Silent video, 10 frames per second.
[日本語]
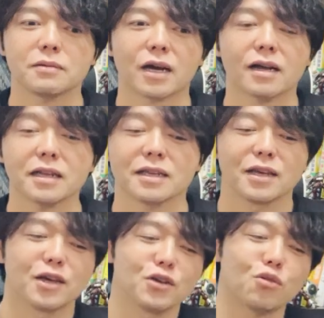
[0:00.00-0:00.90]
今かなり
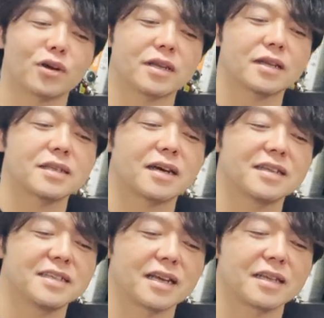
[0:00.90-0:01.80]
評価だだ下が
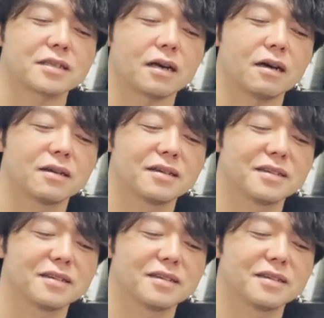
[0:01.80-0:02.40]
りじゃないですか。